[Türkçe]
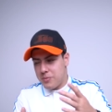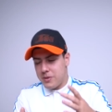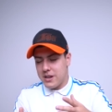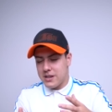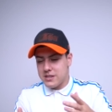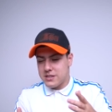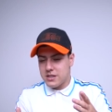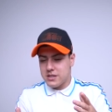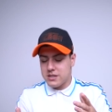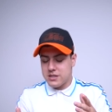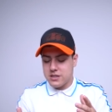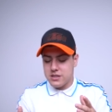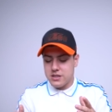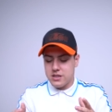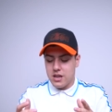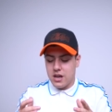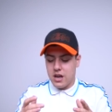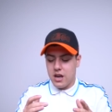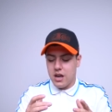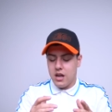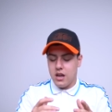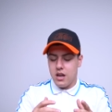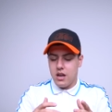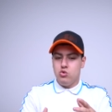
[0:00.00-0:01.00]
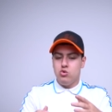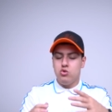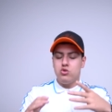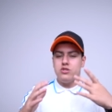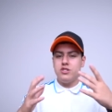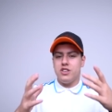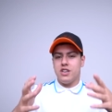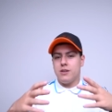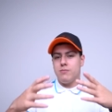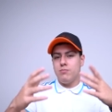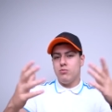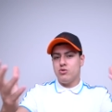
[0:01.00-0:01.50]
piyasasında
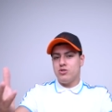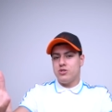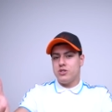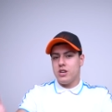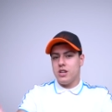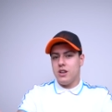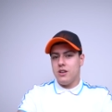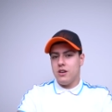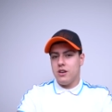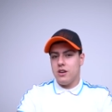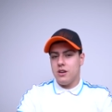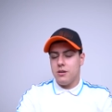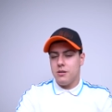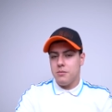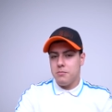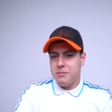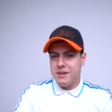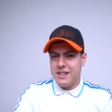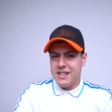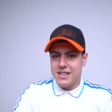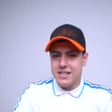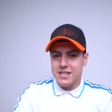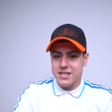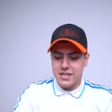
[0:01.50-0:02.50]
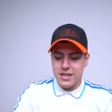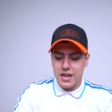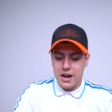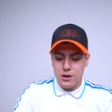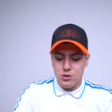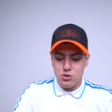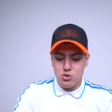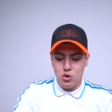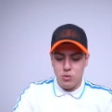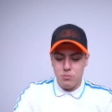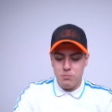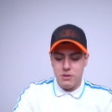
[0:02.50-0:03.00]
yüksek bütçeli
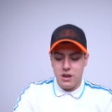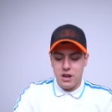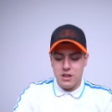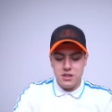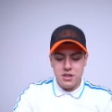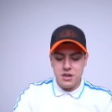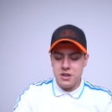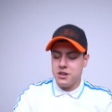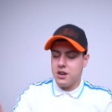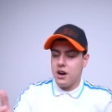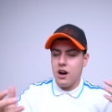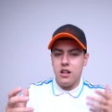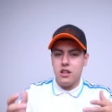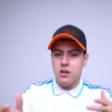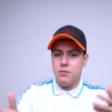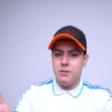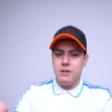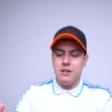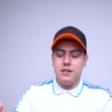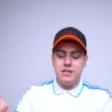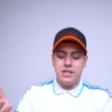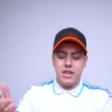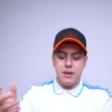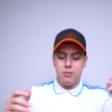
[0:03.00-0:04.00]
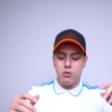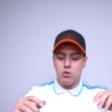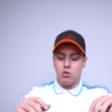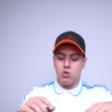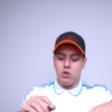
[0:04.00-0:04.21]
bilgisayar toplayanların alabileceği bir